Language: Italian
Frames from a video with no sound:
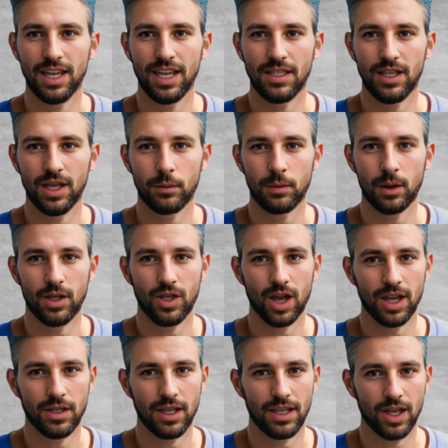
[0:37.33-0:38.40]
litri per
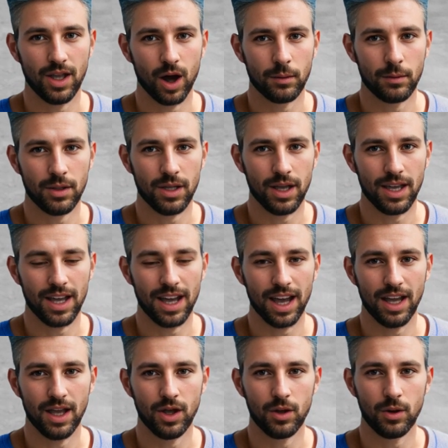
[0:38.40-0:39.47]
100 km
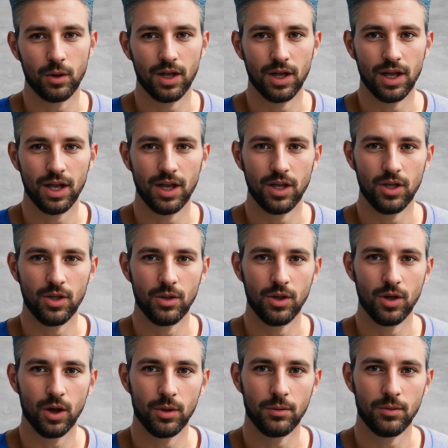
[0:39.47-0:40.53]
e il colore
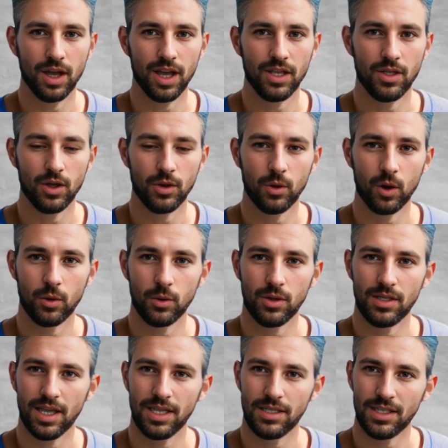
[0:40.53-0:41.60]
grigio conferiscono a
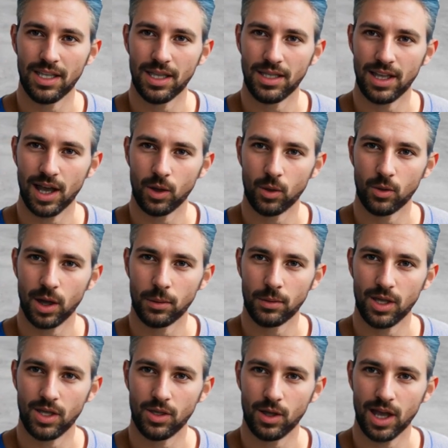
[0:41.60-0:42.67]
questa insignia una
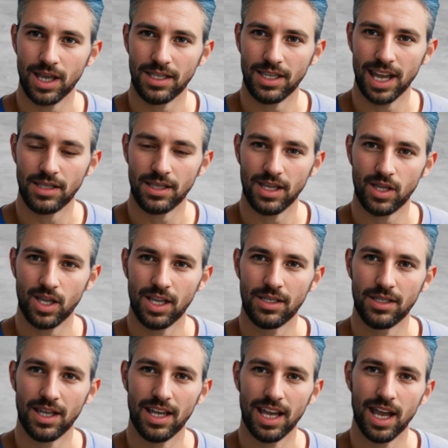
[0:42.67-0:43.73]
personalità
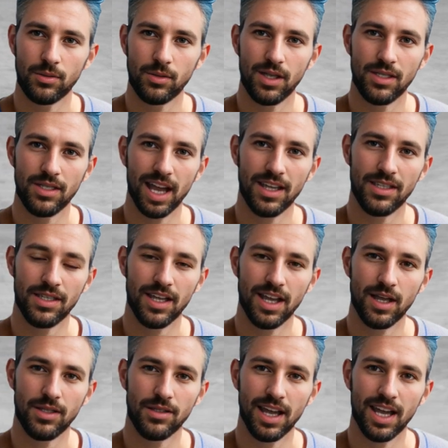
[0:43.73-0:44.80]
decisa e
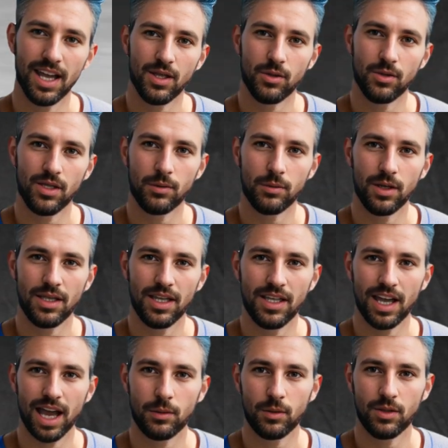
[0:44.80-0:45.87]
versatile. non
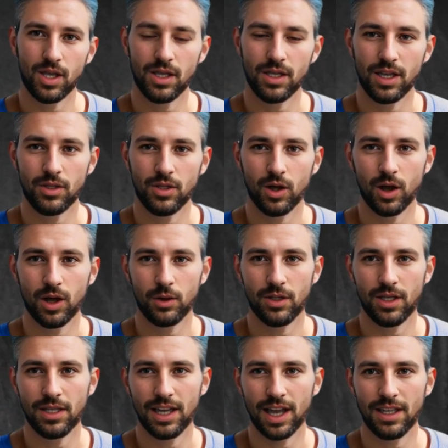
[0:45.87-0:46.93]
dimentichiamoci del tocco
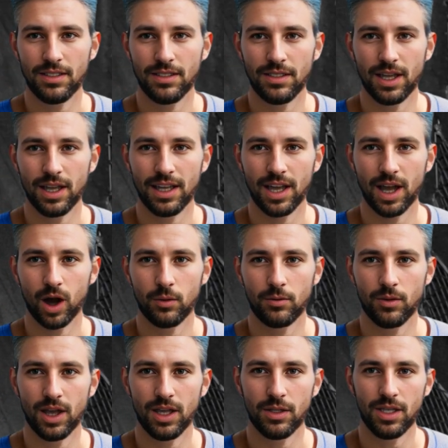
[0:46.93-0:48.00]
di classe che
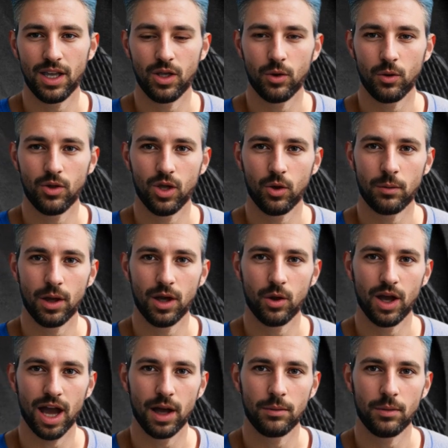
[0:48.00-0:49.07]
offre il tettuccio
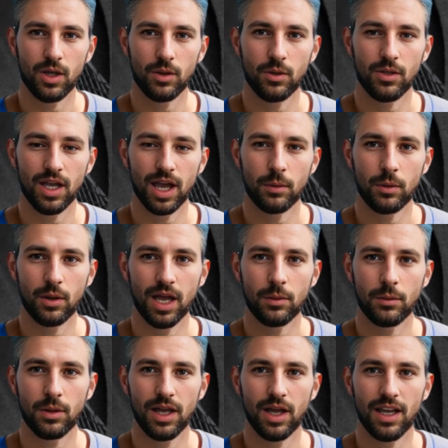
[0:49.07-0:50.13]
panoramico e
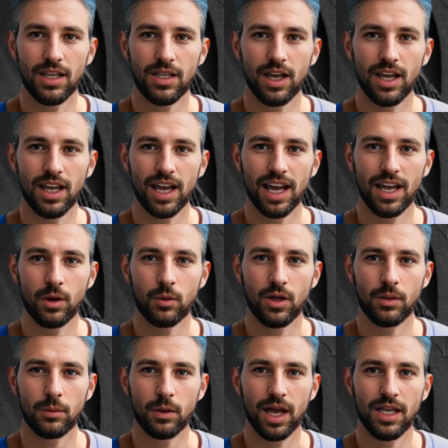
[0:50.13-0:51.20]
apribile, che regala
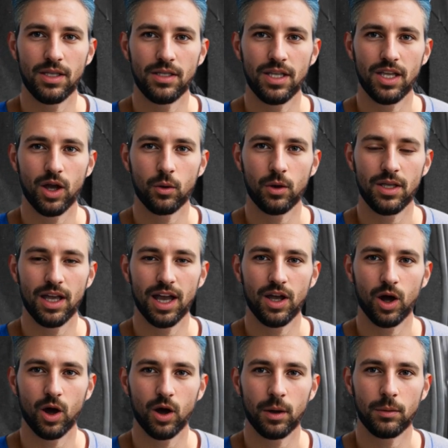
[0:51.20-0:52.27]
un'esperienza di guida
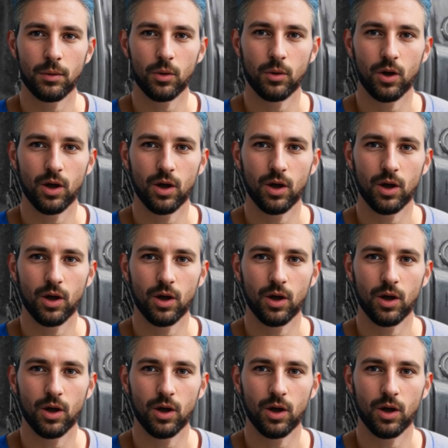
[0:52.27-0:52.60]
ancora più